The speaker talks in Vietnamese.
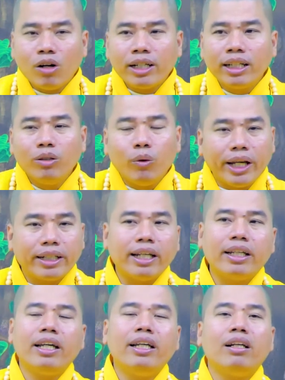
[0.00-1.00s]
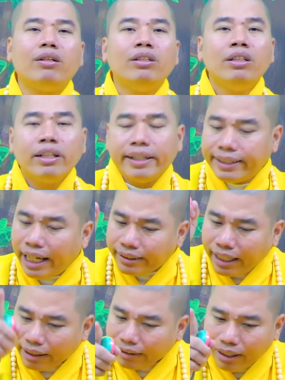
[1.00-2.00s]
có kinh nguyệt này kia rồi,
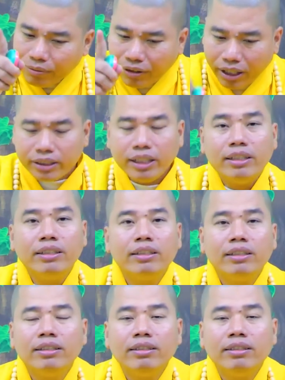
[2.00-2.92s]
chân thật là niệm Phật đi.